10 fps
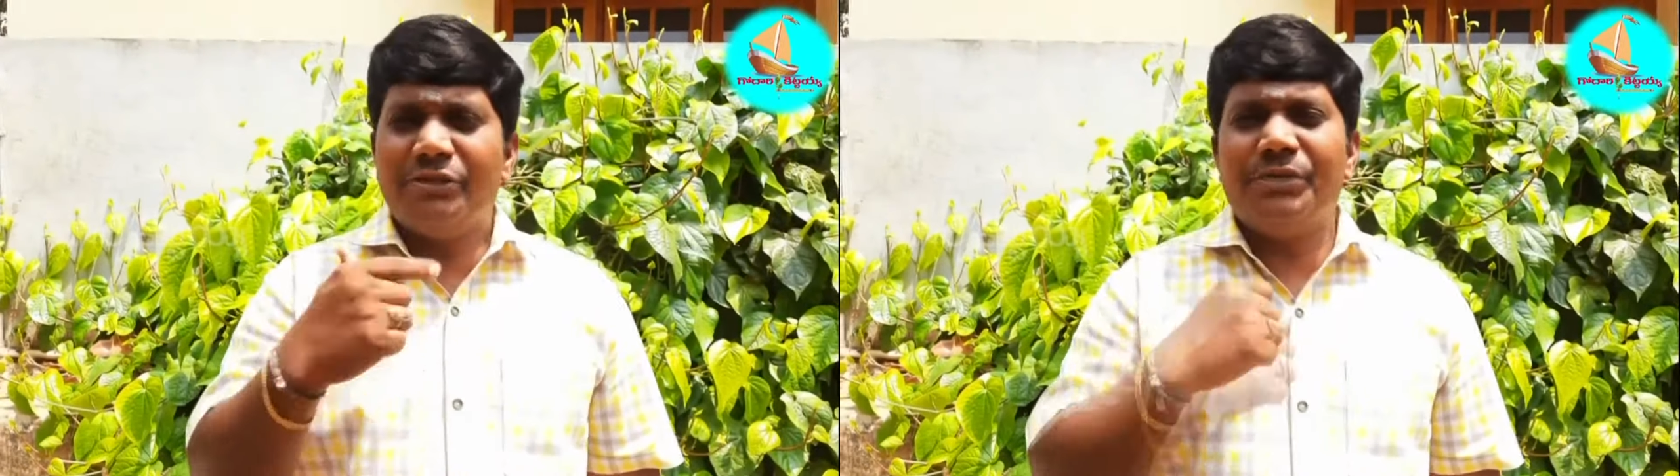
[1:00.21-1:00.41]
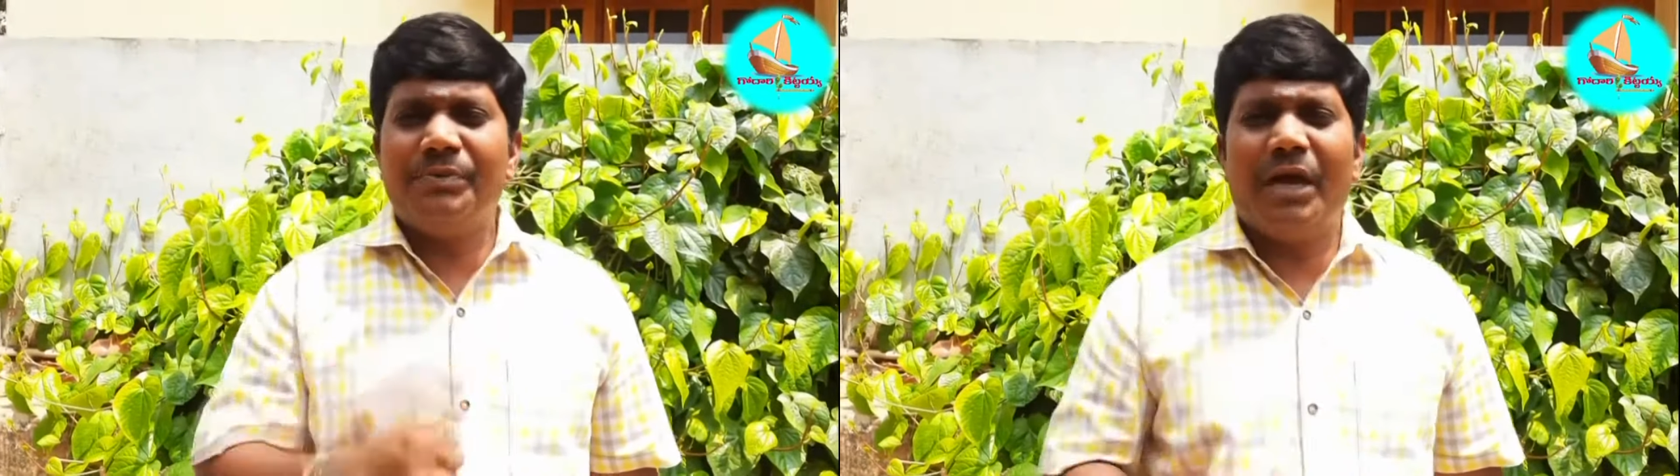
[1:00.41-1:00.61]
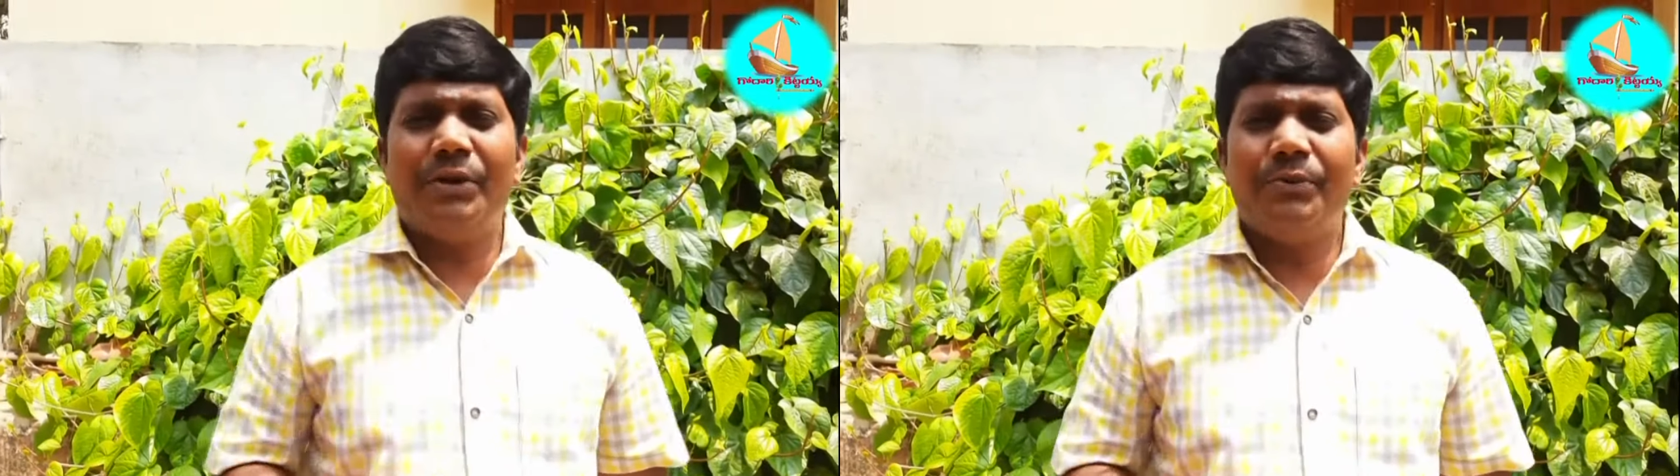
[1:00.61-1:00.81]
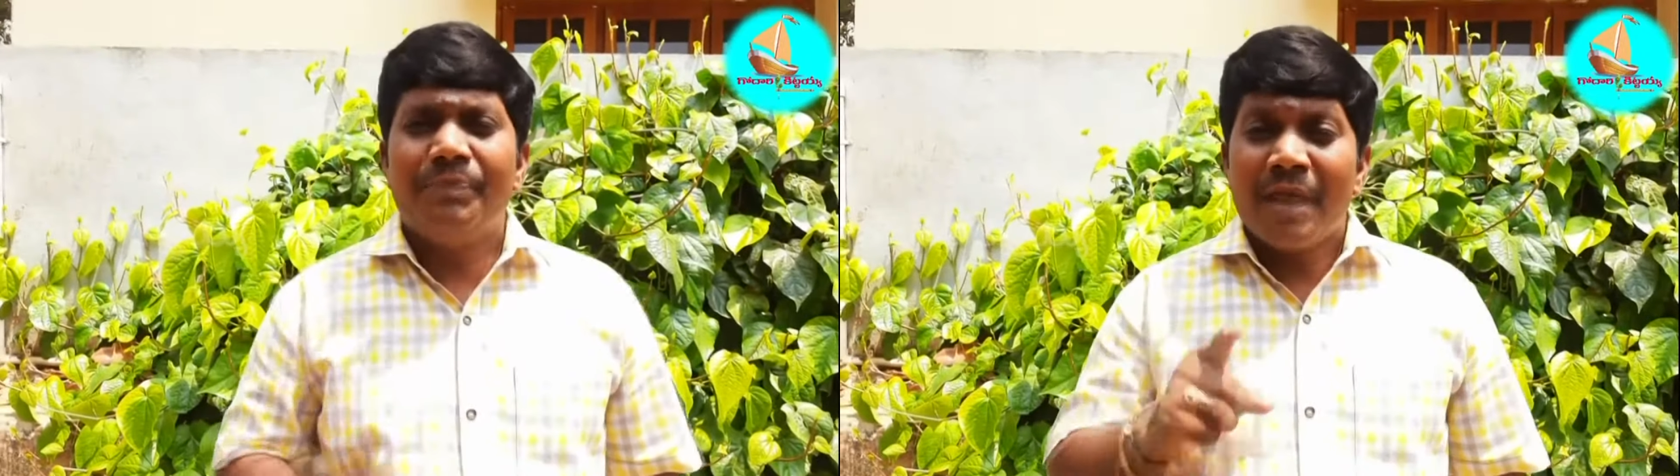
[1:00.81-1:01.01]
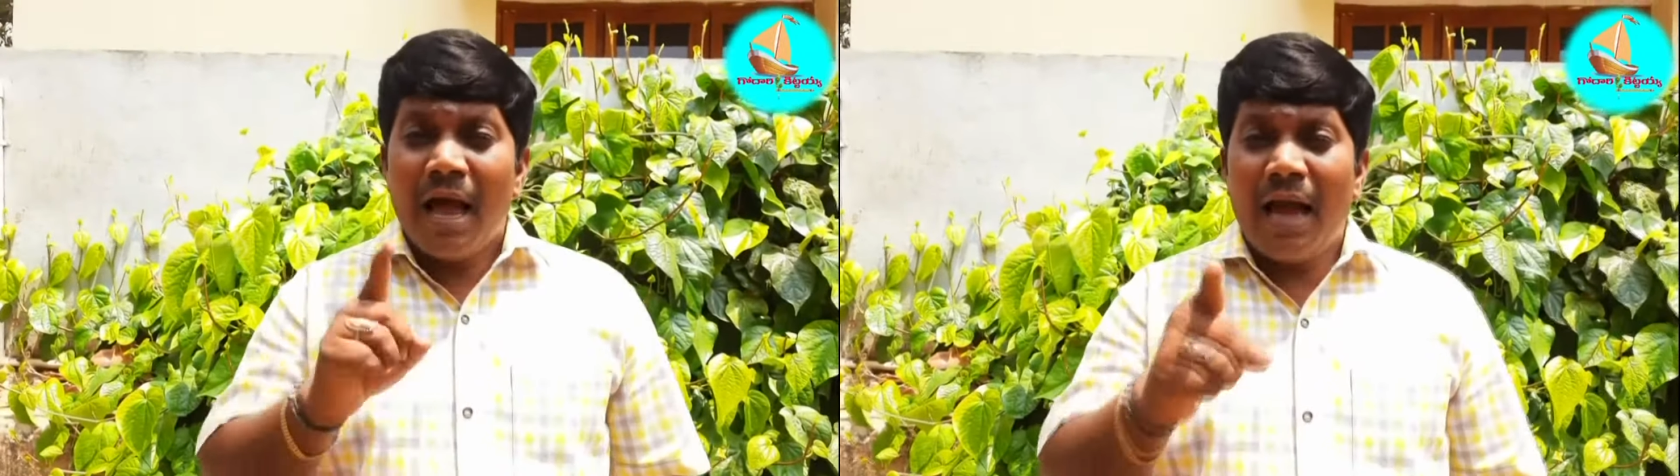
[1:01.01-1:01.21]
మీకు చెప్తాను
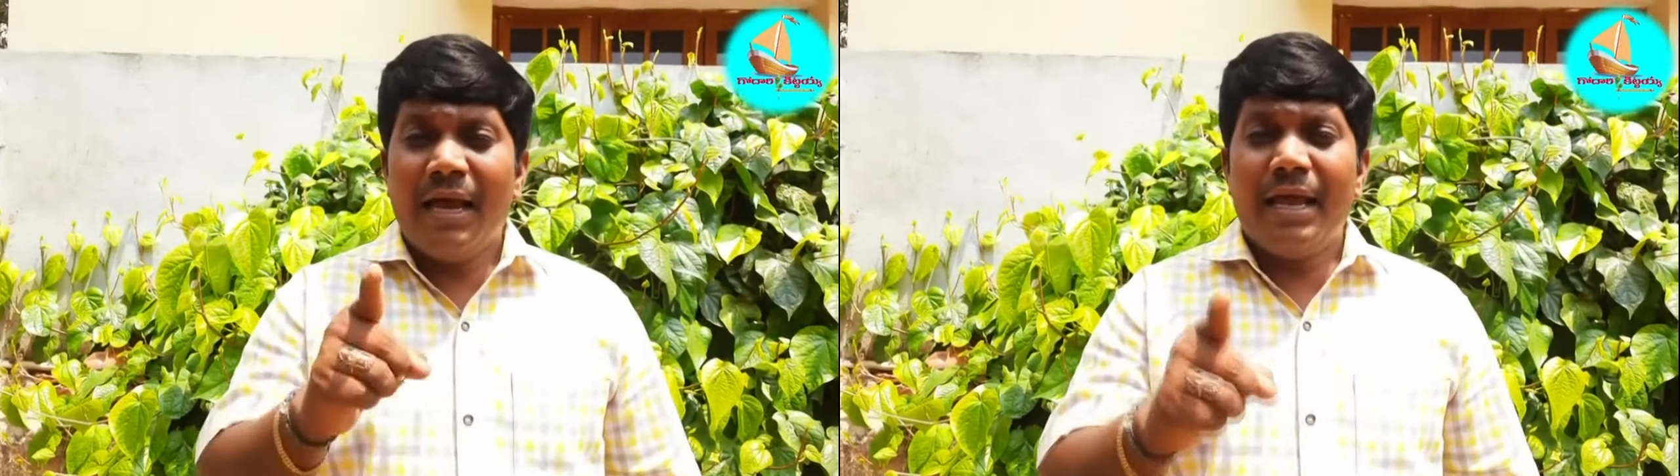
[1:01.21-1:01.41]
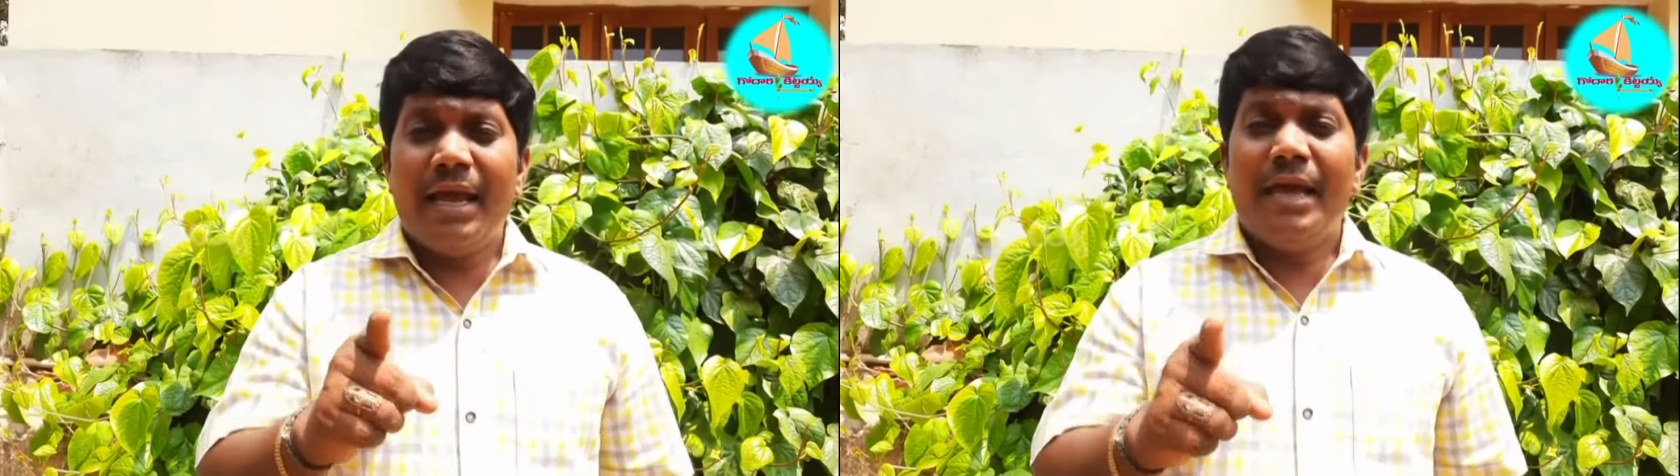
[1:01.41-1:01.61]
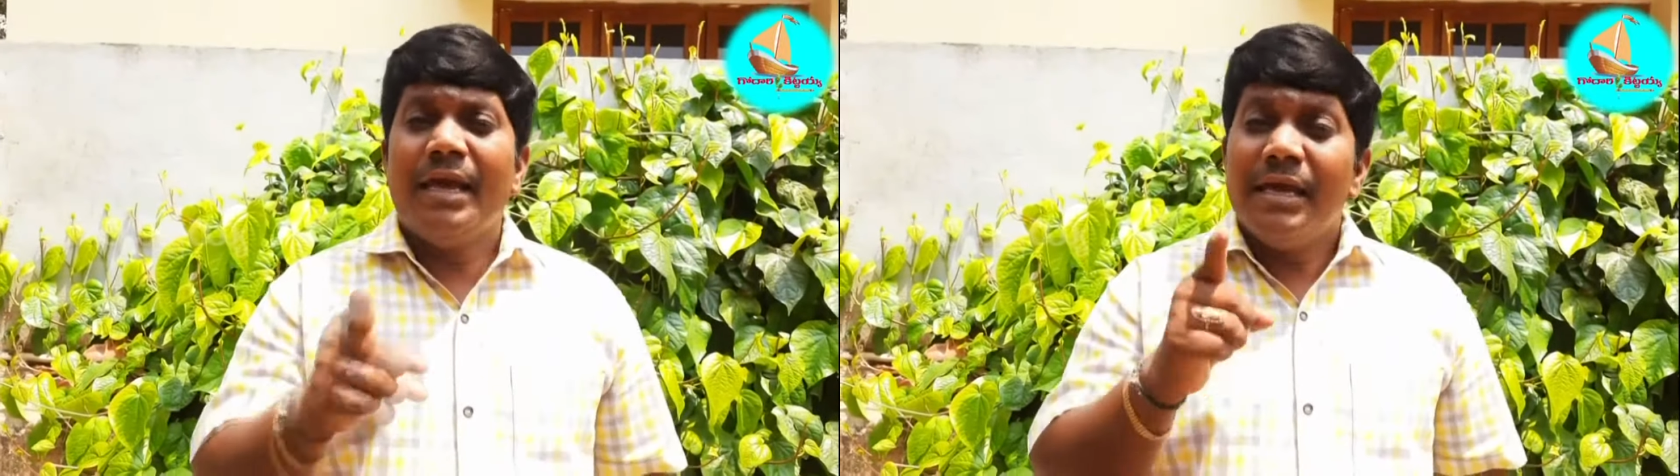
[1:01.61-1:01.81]
అలాగే